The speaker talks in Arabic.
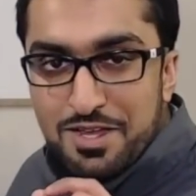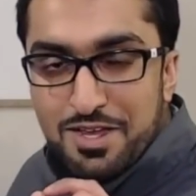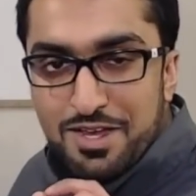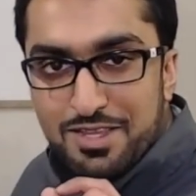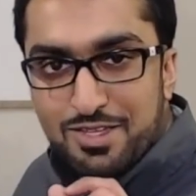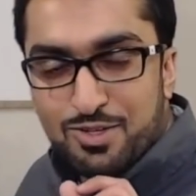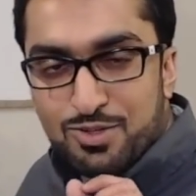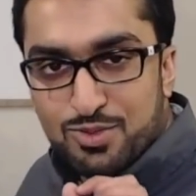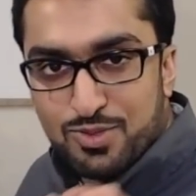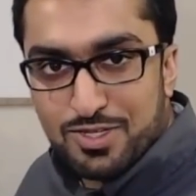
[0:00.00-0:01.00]
هذه
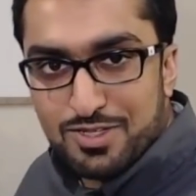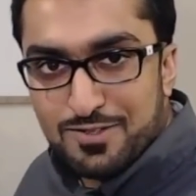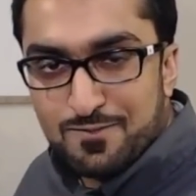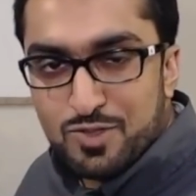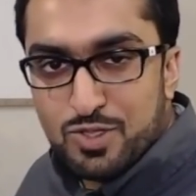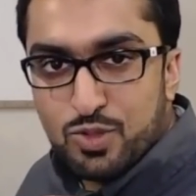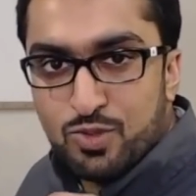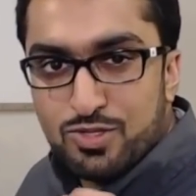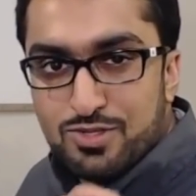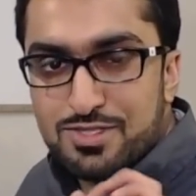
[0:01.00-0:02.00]
الخطوات
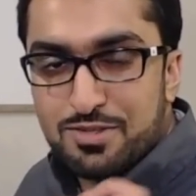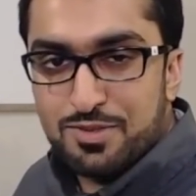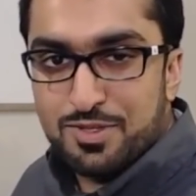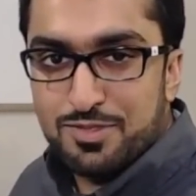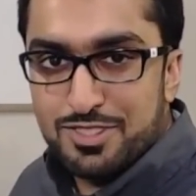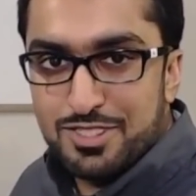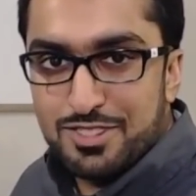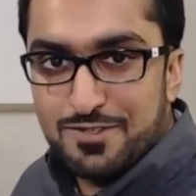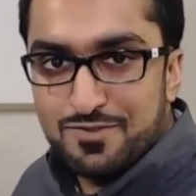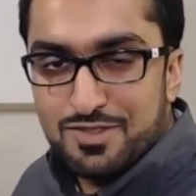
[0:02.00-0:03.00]
والأسس
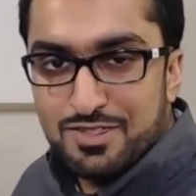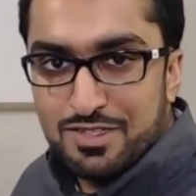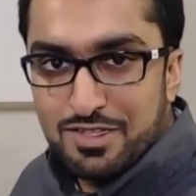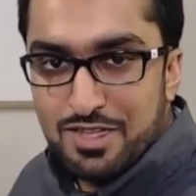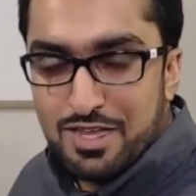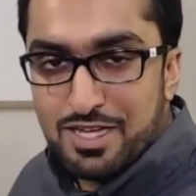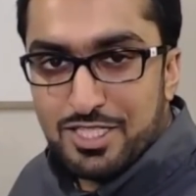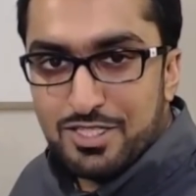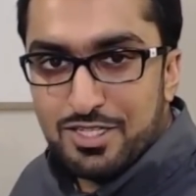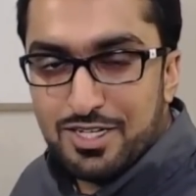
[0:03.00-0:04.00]
البرمجية
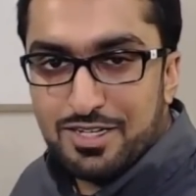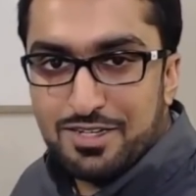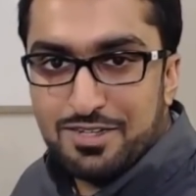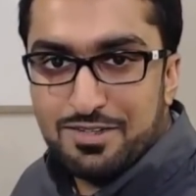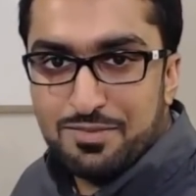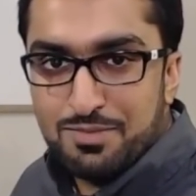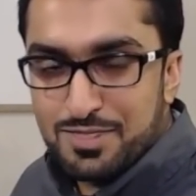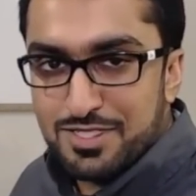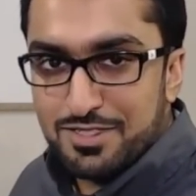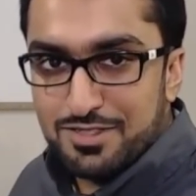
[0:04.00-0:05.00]
عددها
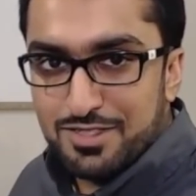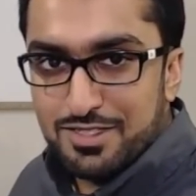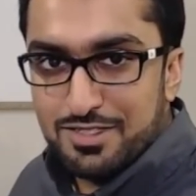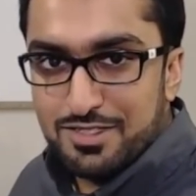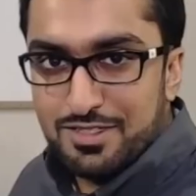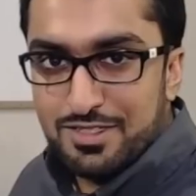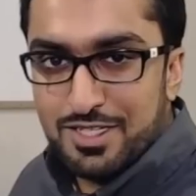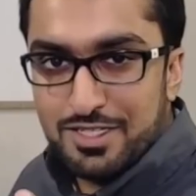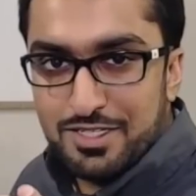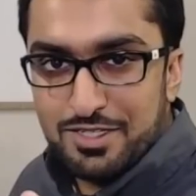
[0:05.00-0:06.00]
بسيط
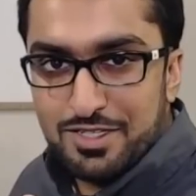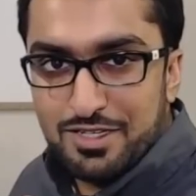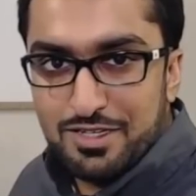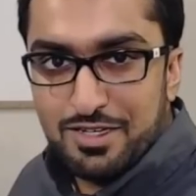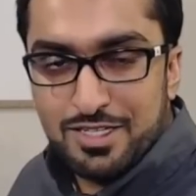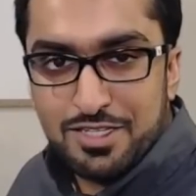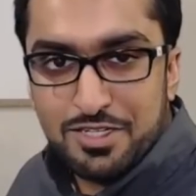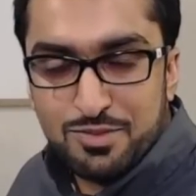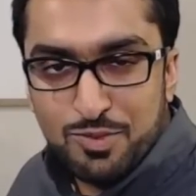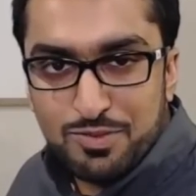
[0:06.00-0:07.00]
يعني
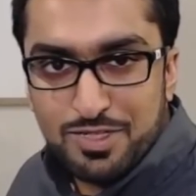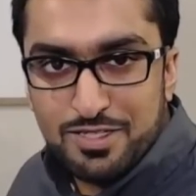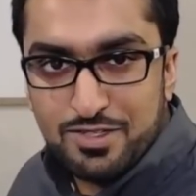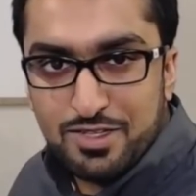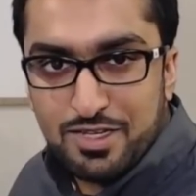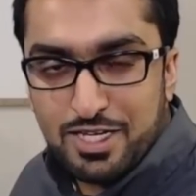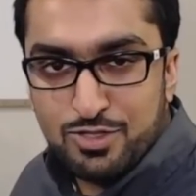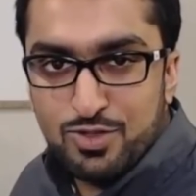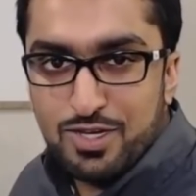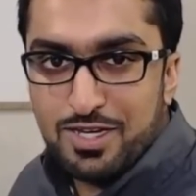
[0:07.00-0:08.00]
أعتقد ممكن
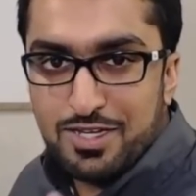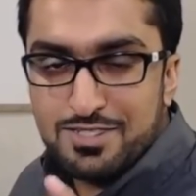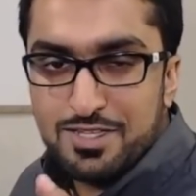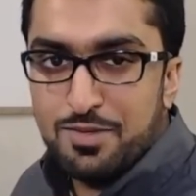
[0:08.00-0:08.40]
عدها على أصابع